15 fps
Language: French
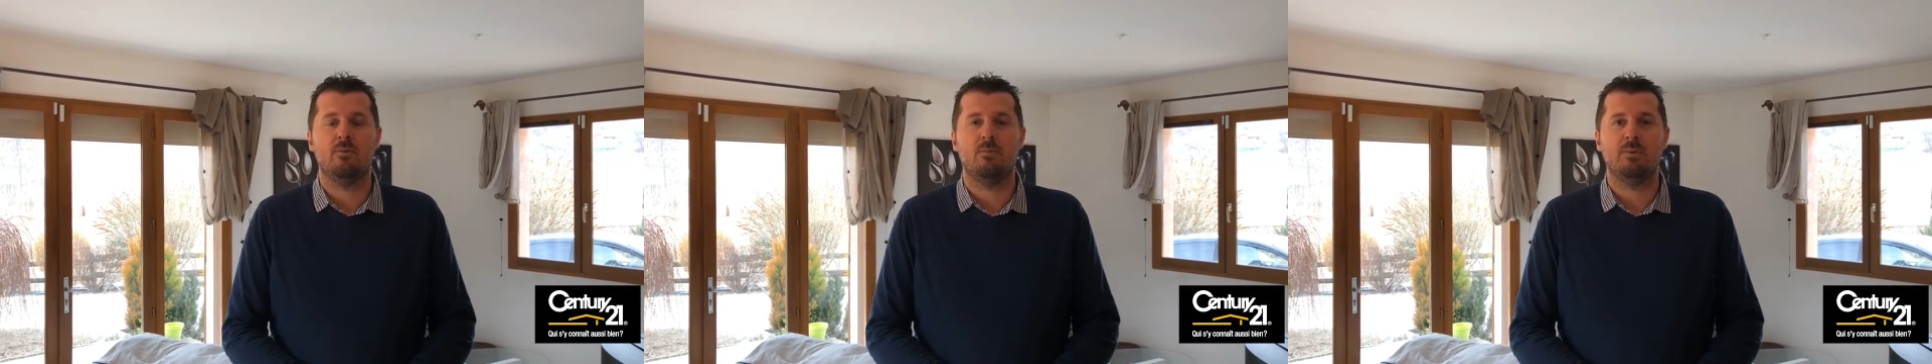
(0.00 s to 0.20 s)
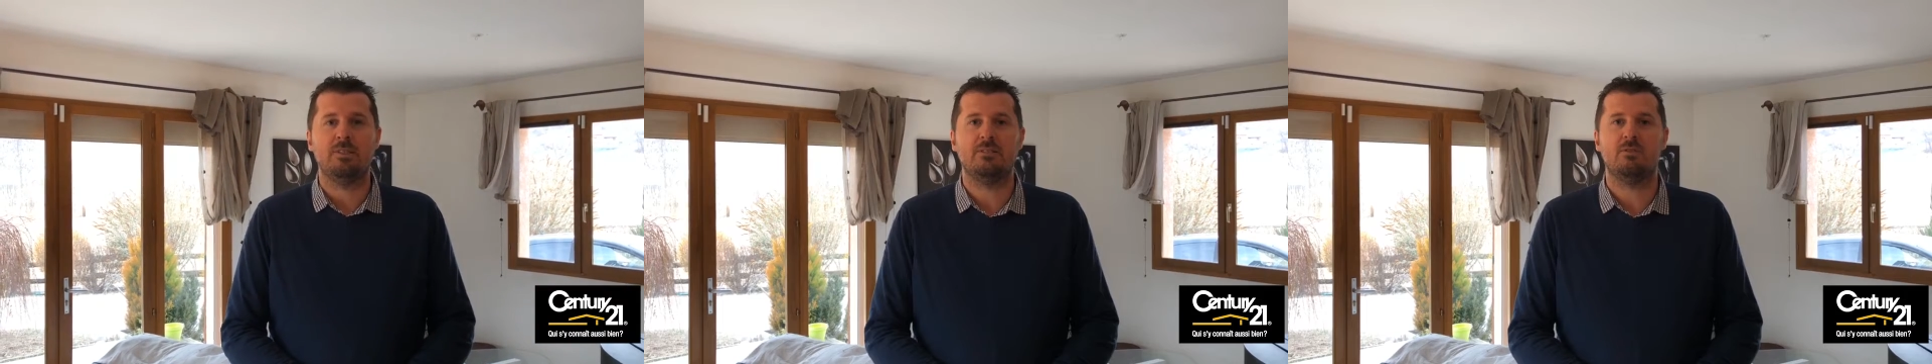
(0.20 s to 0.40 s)

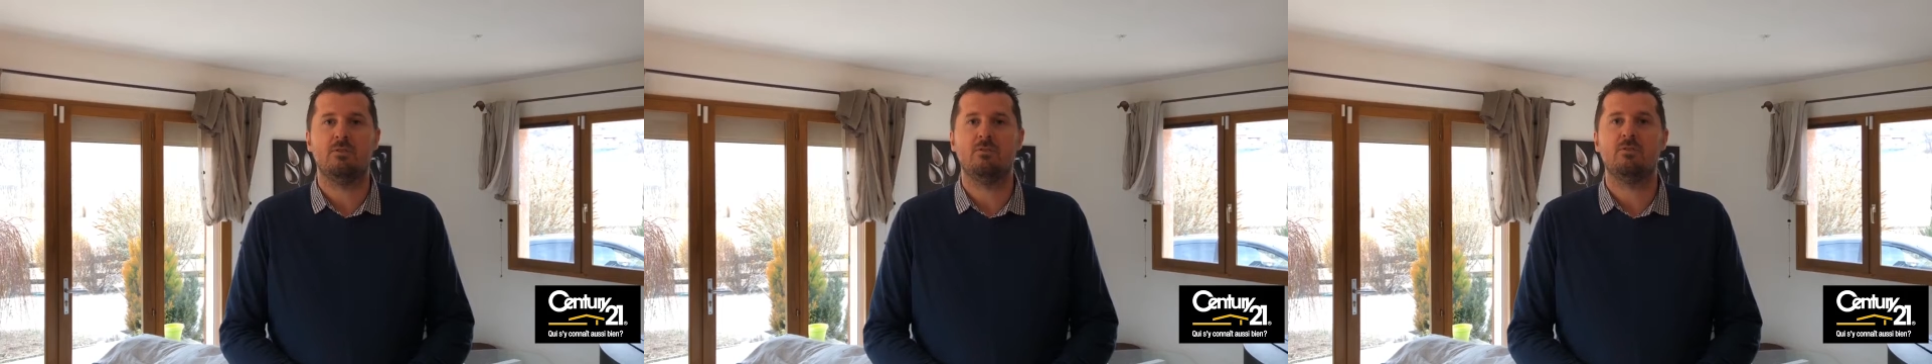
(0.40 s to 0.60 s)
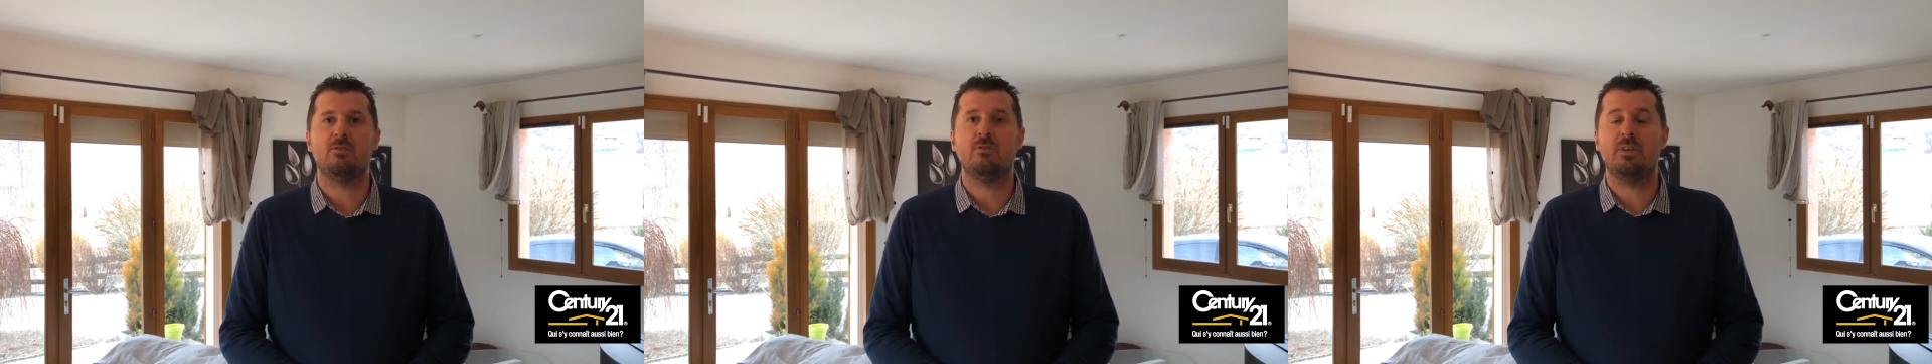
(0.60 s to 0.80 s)

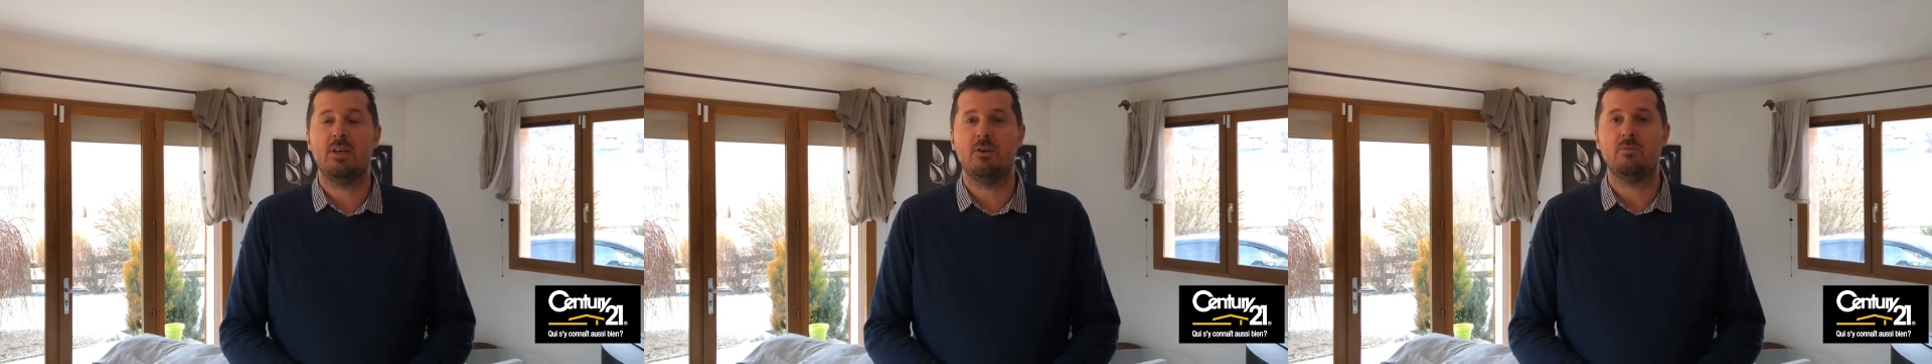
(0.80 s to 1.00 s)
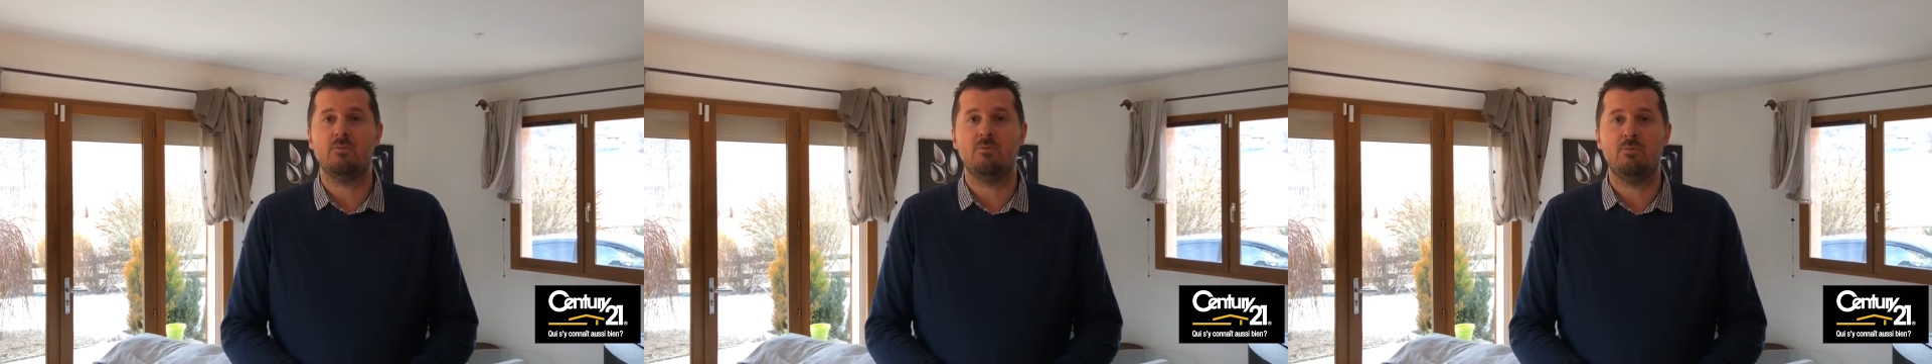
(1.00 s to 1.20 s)
représentant
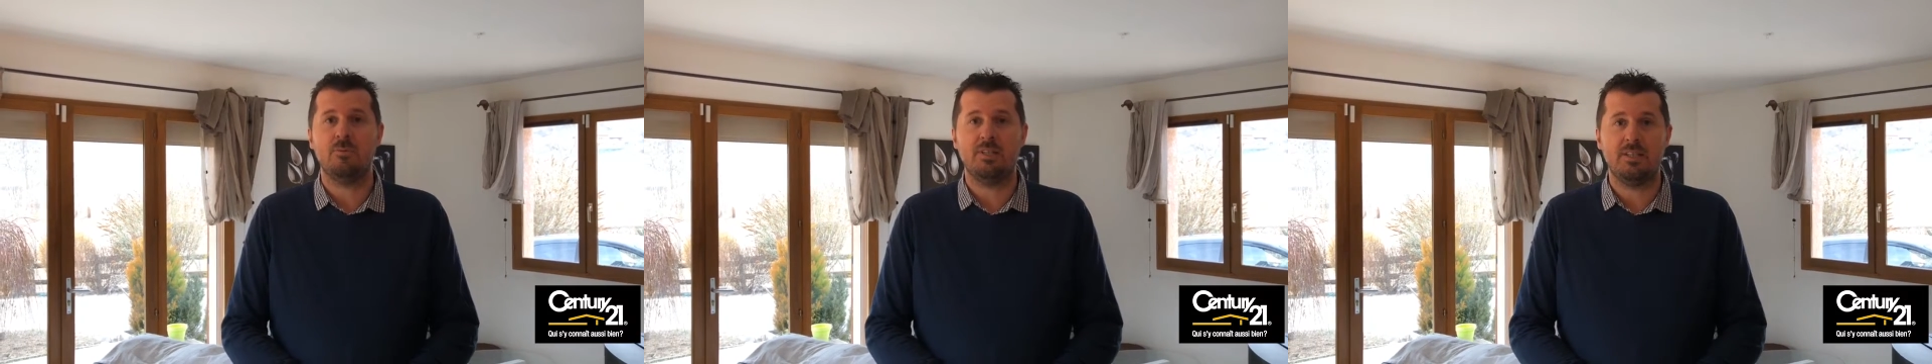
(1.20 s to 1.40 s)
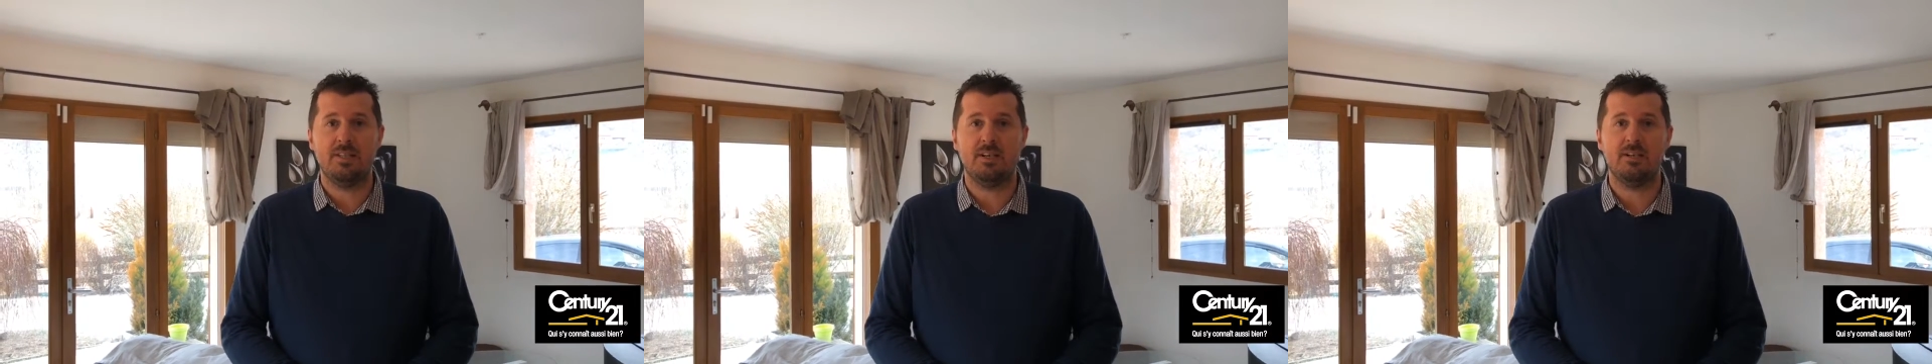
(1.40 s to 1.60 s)
148
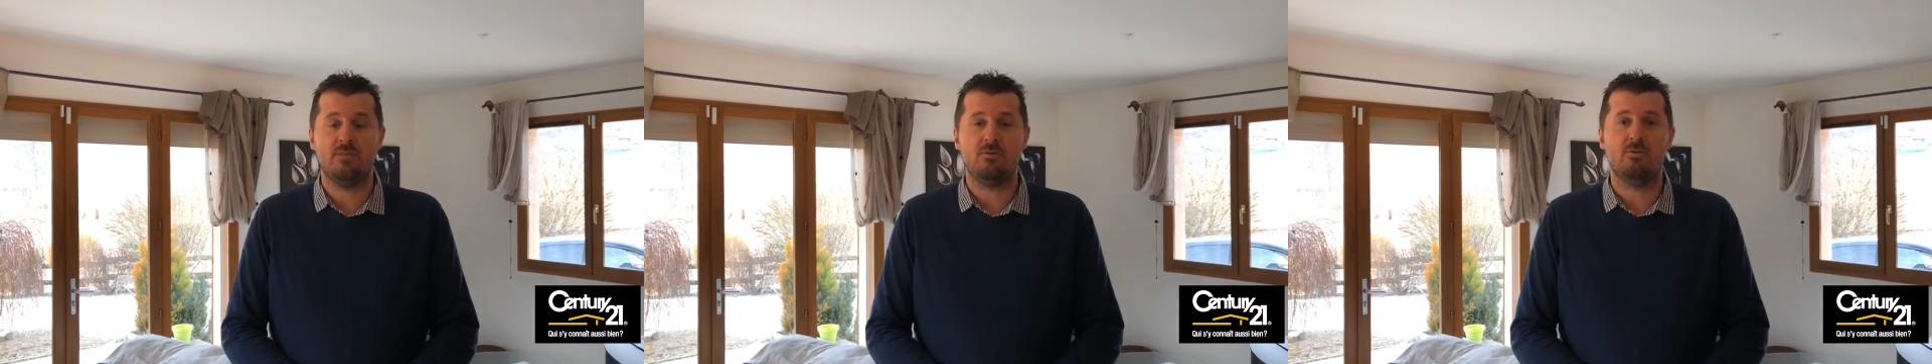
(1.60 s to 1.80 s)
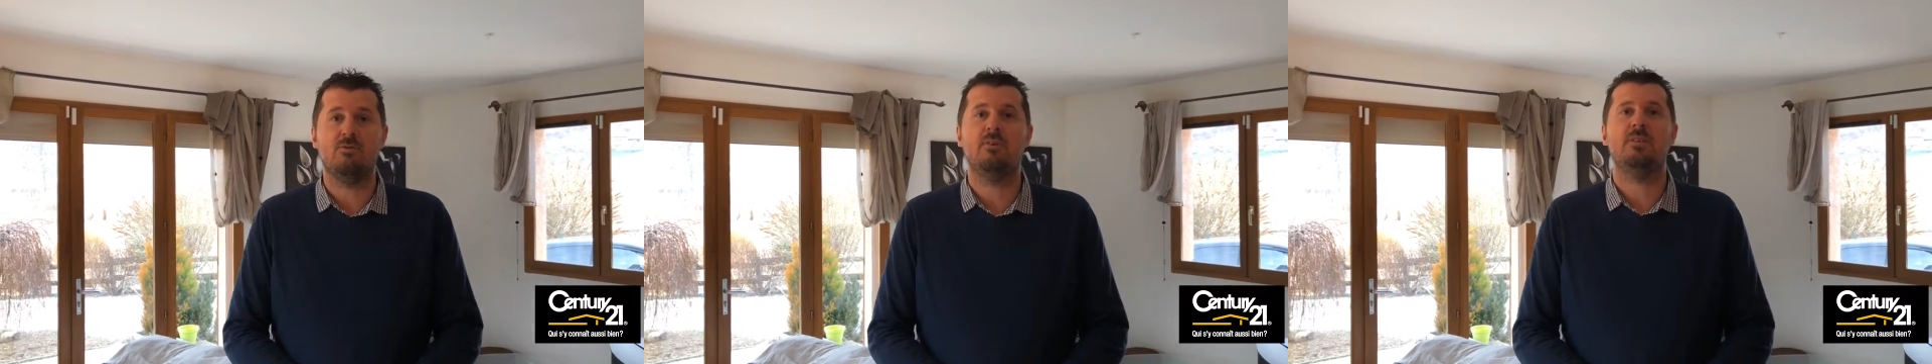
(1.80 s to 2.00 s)
mètres carrés de
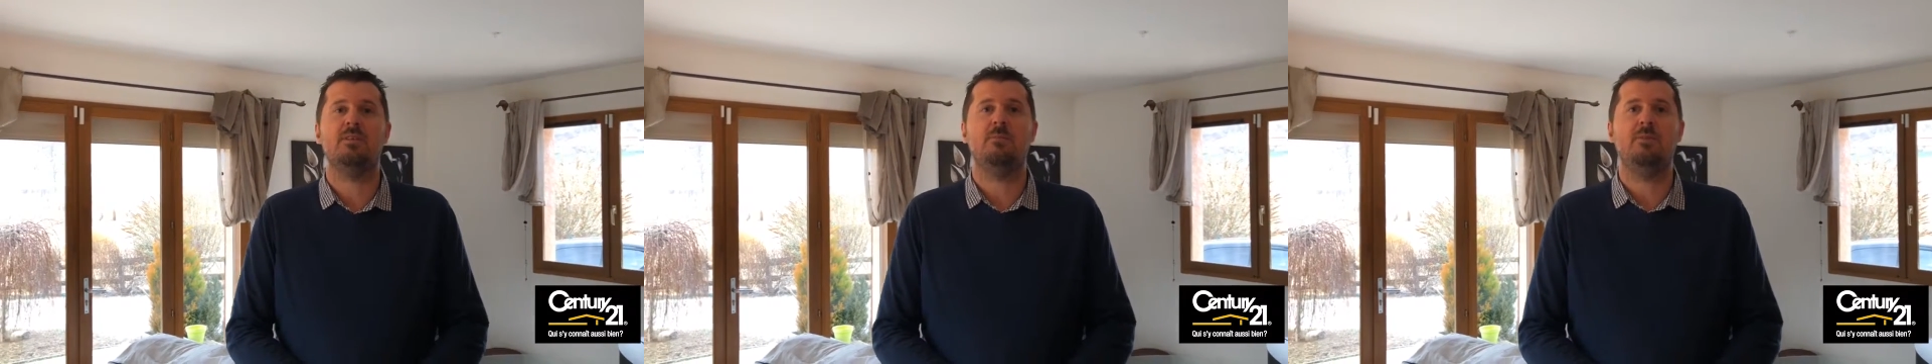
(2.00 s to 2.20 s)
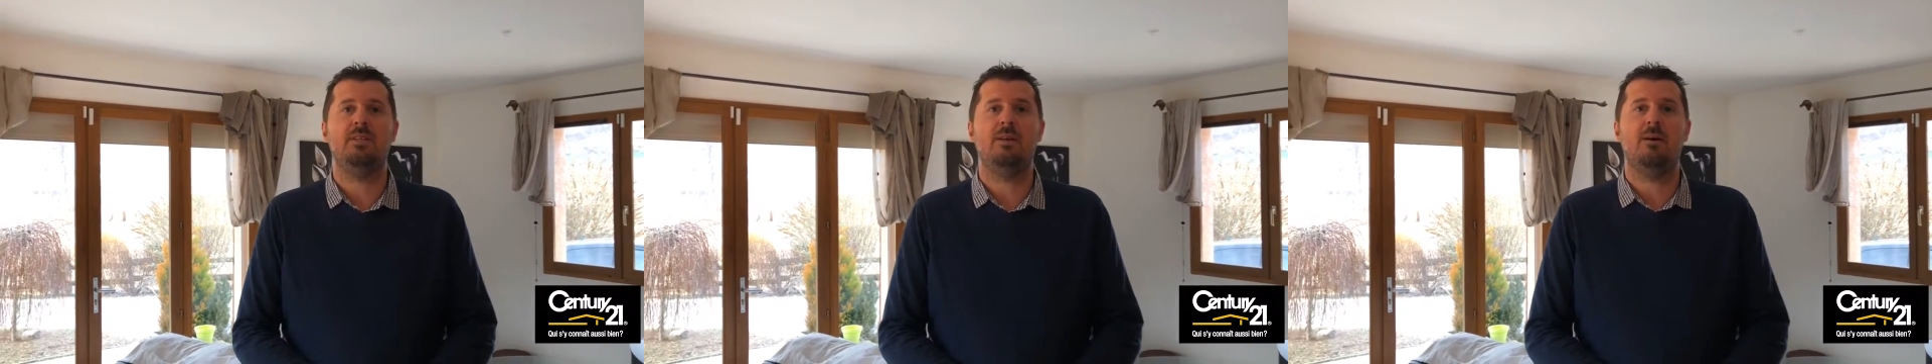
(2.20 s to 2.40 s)
surface
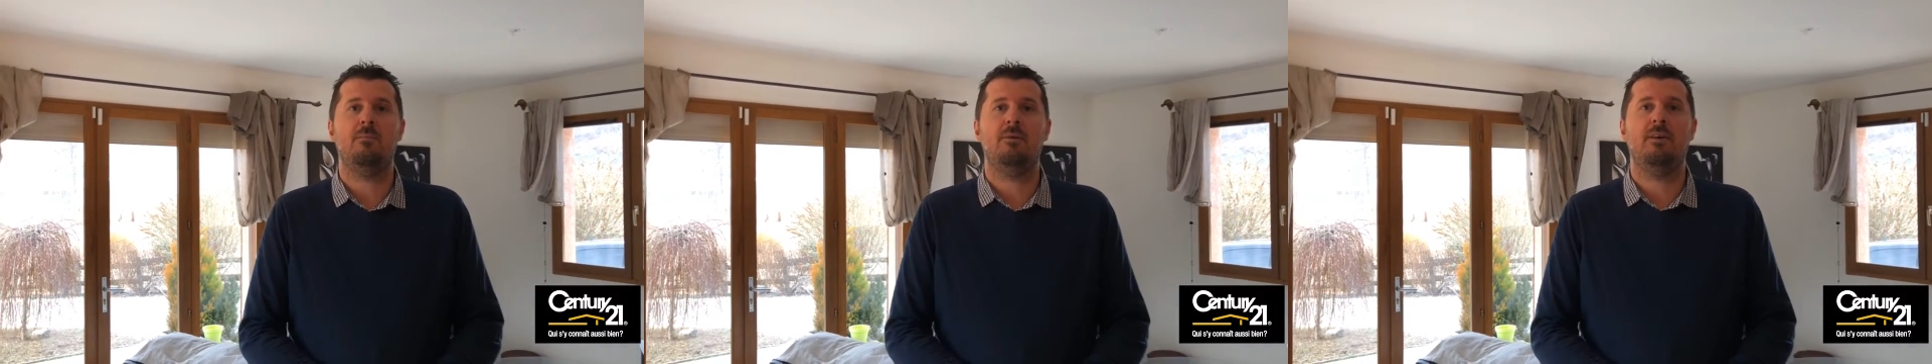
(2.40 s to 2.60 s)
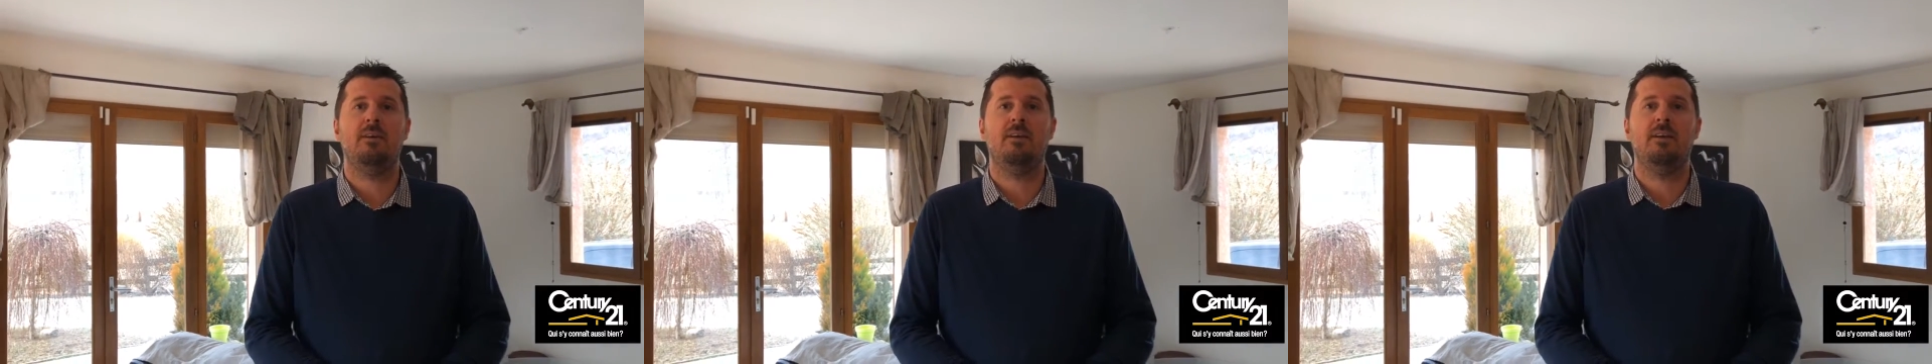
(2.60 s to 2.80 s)

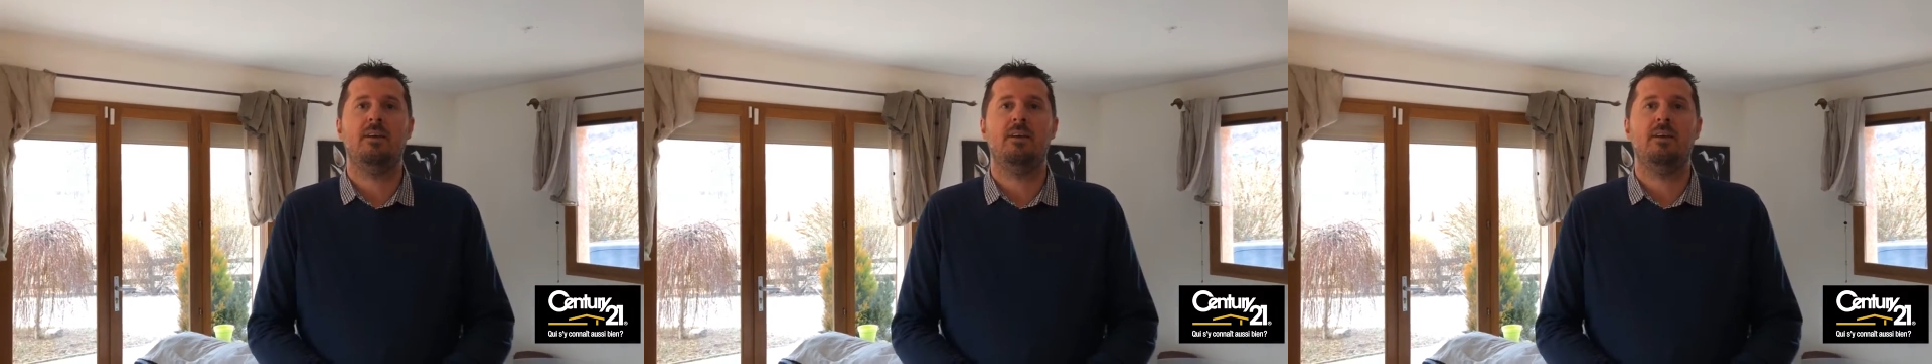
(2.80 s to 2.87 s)
habitable.